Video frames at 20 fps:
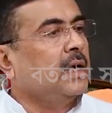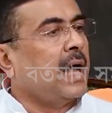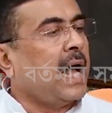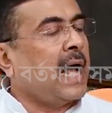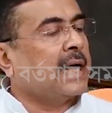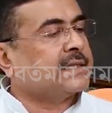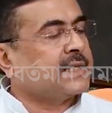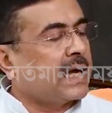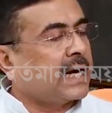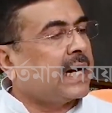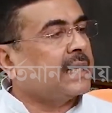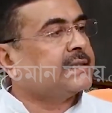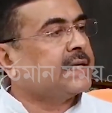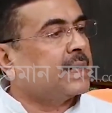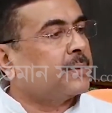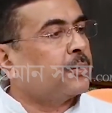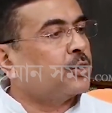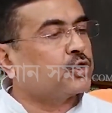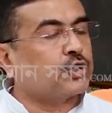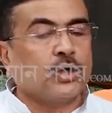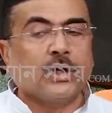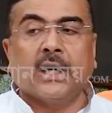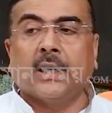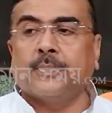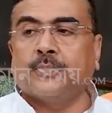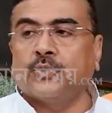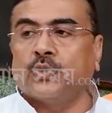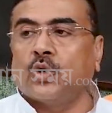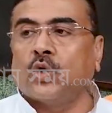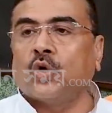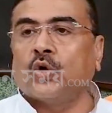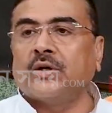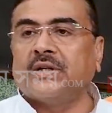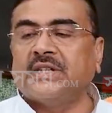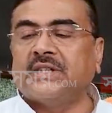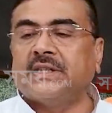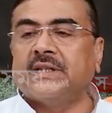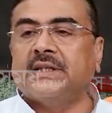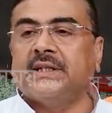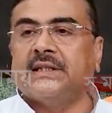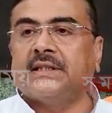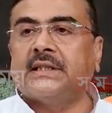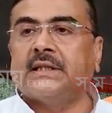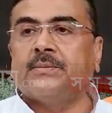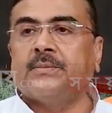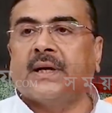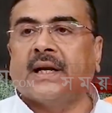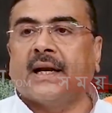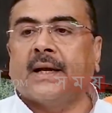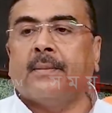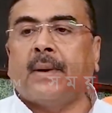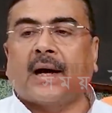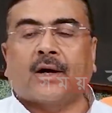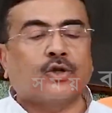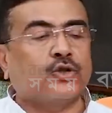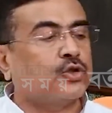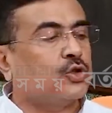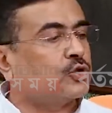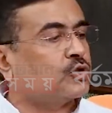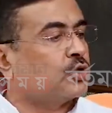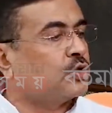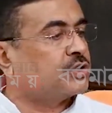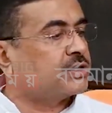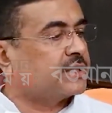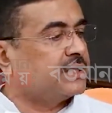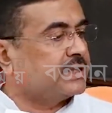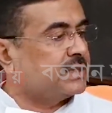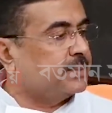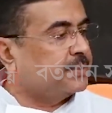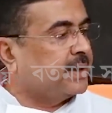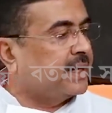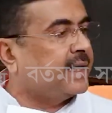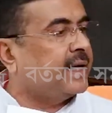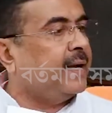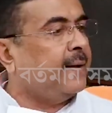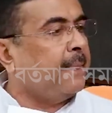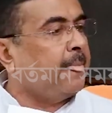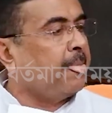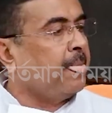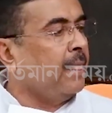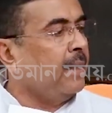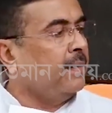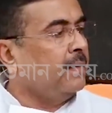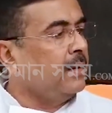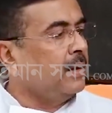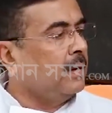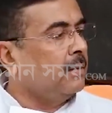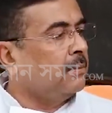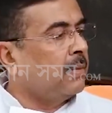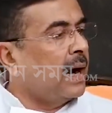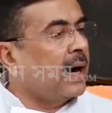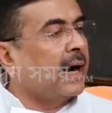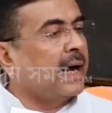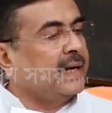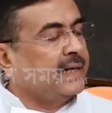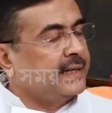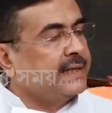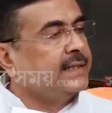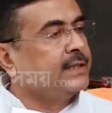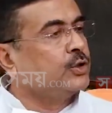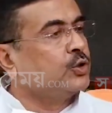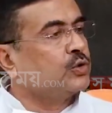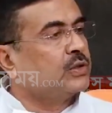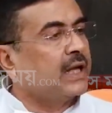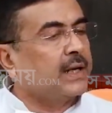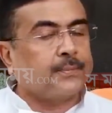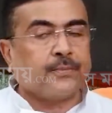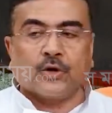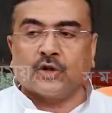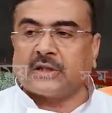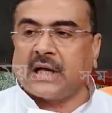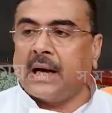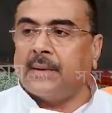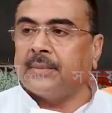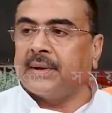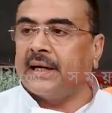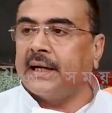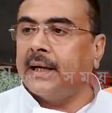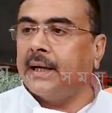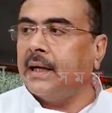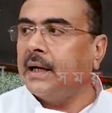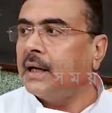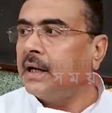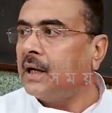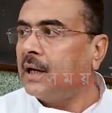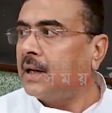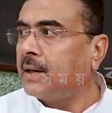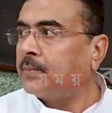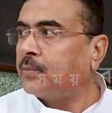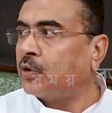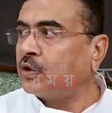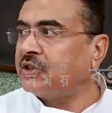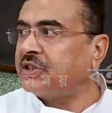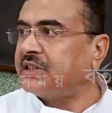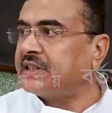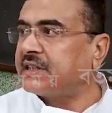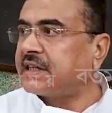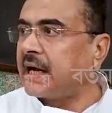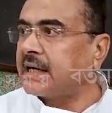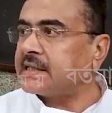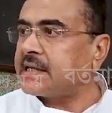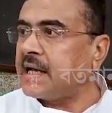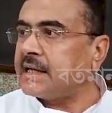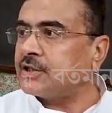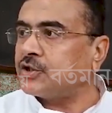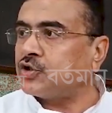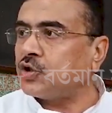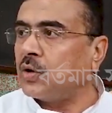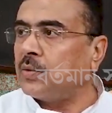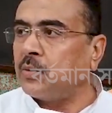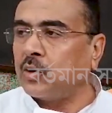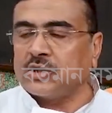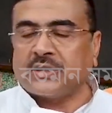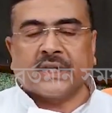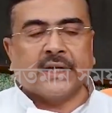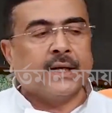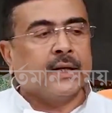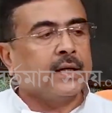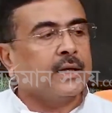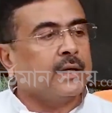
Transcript: হাজার হাজার বছরের পুরনো রীতিনীতি মেনে ভারতীয় সংস্কৃতি মেনে বাঙালি হিন্দুদের প্রথা মেনে পঞ্জিকা শাস্ত্র মতে